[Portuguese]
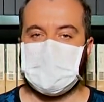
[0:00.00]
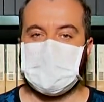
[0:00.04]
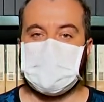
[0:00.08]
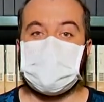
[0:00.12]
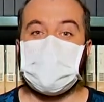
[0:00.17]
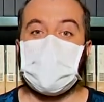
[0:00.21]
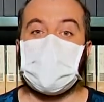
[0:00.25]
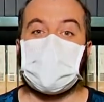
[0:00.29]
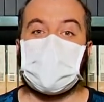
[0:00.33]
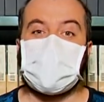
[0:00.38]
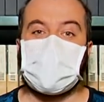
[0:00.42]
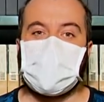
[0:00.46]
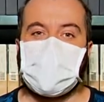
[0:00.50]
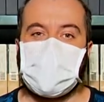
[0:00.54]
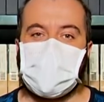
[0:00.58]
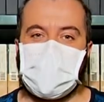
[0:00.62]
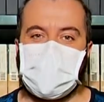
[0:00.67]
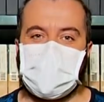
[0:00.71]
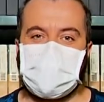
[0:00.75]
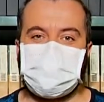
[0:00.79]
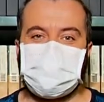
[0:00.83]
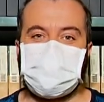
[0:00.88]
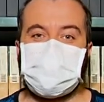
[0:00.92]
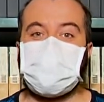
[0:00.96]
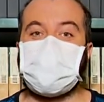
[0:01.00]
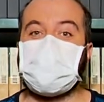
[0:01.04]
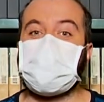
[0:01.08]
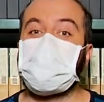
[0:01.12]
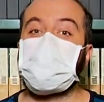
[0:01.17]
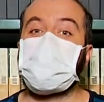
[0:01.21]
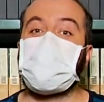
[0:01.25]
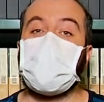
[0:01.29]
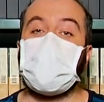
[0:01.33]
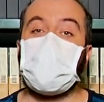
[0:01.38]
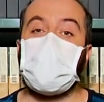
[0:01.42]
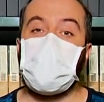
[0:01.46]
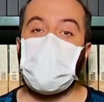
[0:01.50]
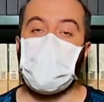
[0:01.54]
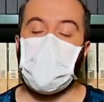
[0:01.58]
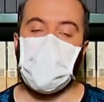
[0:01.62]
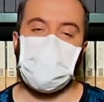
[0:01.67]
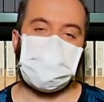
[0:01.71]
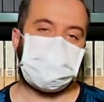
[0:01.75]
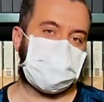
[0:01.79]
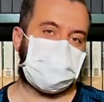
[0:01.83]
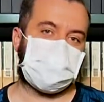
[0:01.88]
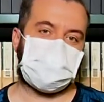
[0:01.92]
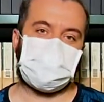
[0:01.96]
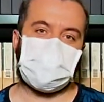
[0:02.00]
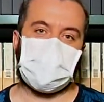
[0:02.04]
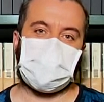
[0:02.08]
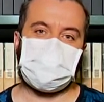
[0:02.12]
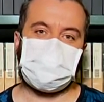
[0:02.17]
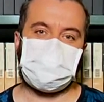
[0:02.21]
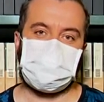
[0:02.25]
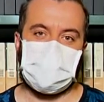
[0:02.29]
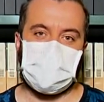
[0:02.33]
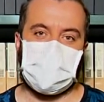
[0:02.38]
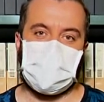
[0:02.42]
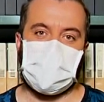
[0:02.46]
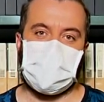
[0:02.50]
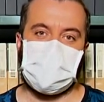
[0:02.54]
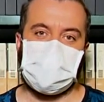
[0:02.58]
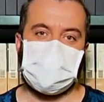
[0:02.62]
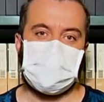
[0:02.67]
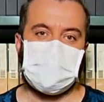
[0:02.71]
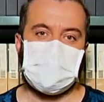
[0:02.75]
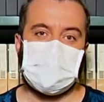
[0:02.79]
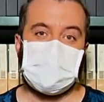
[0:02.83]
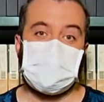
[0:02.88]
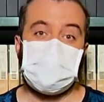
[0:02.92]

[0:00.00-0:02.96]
E é claro que não tem como deixar de falar